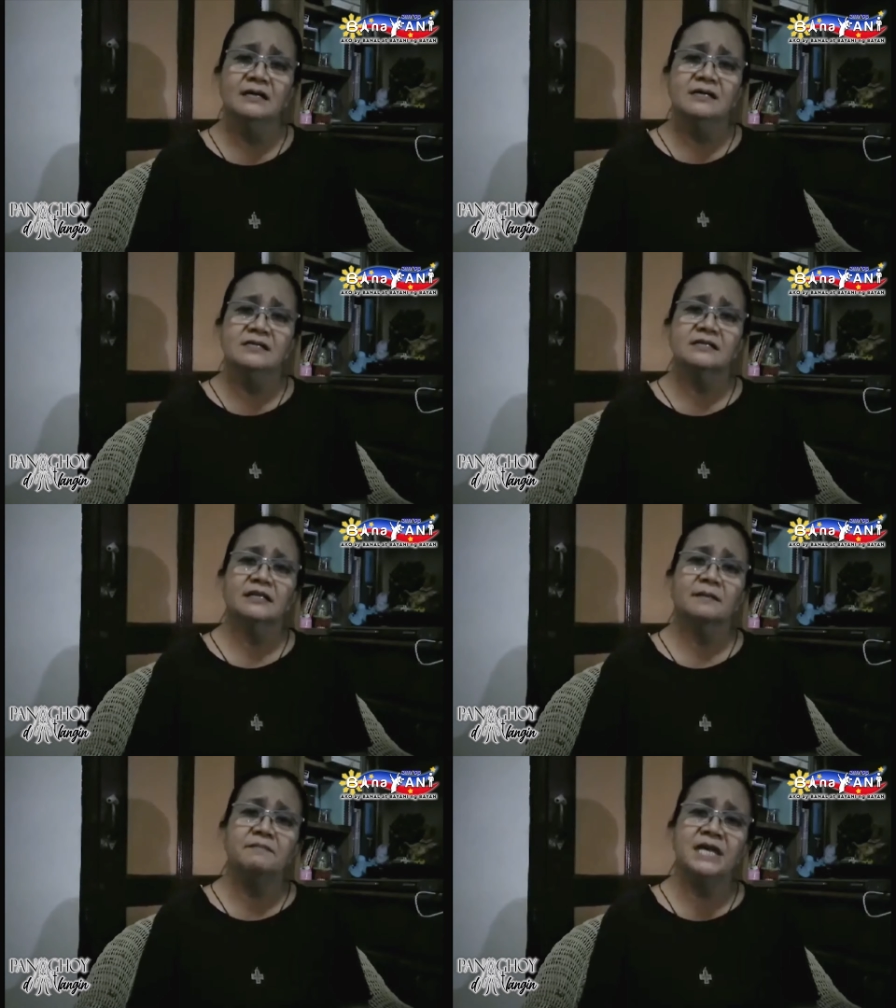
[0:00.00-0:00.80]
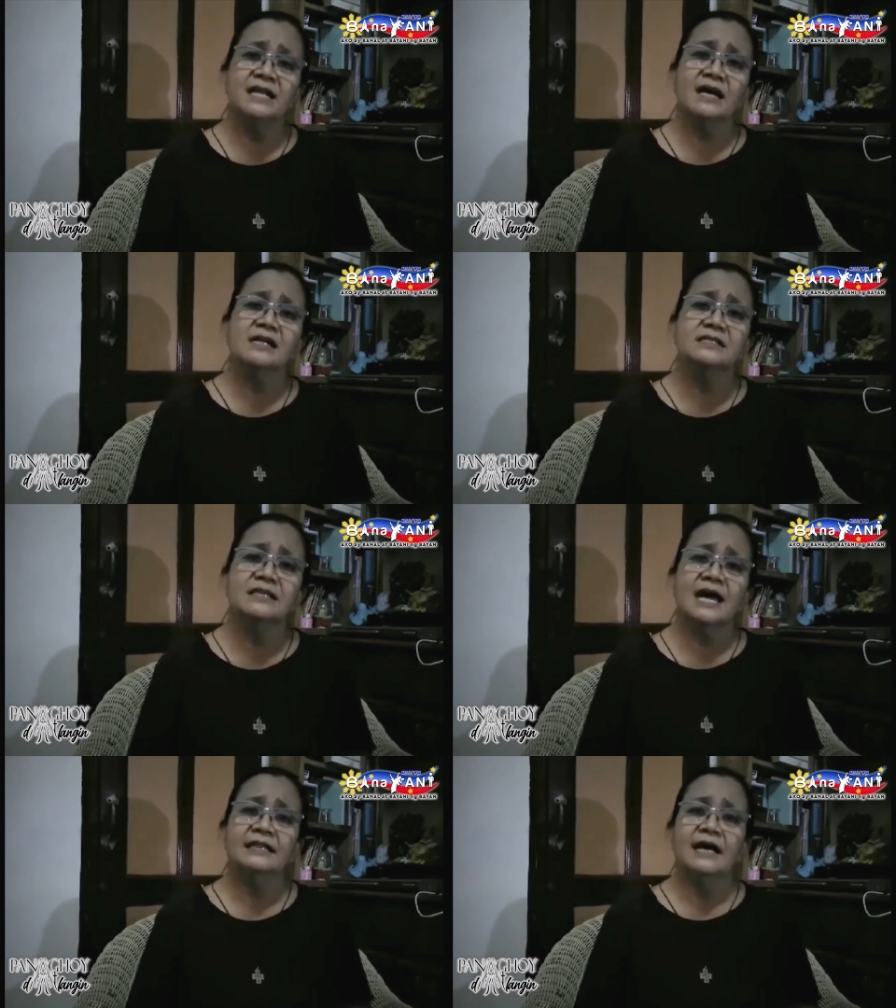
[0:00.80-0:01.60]
sa tabi ng
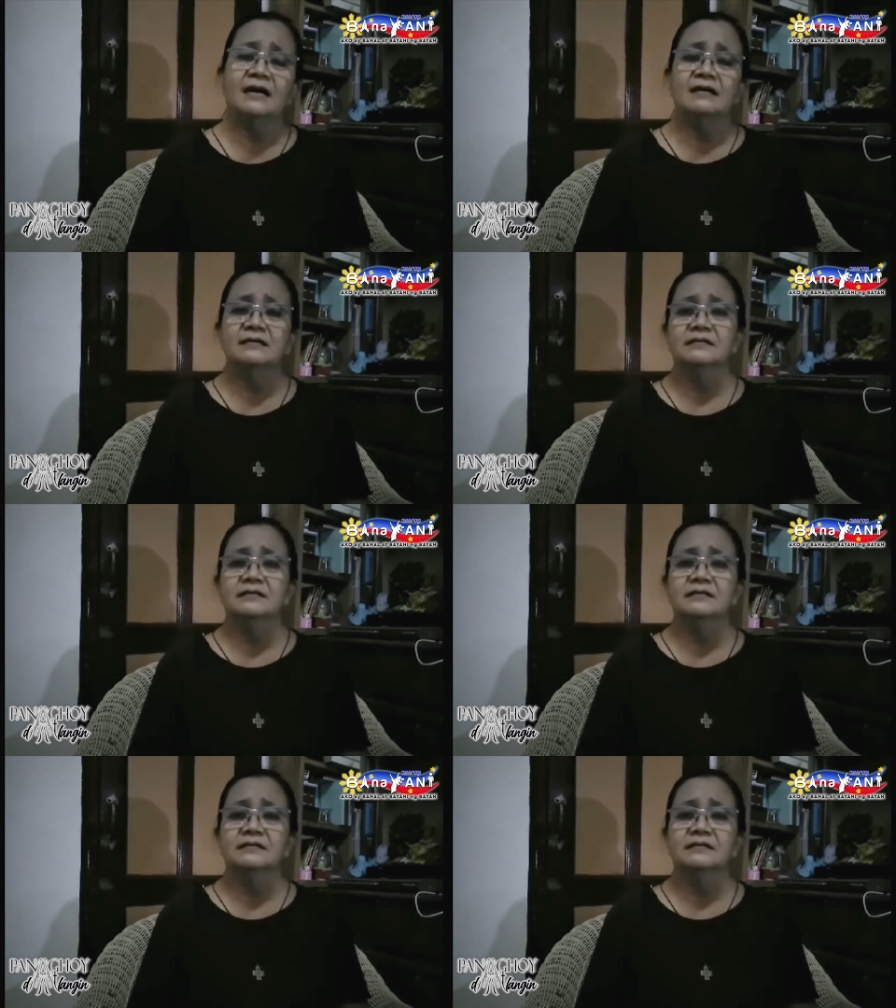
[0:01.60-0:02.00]
kalsada?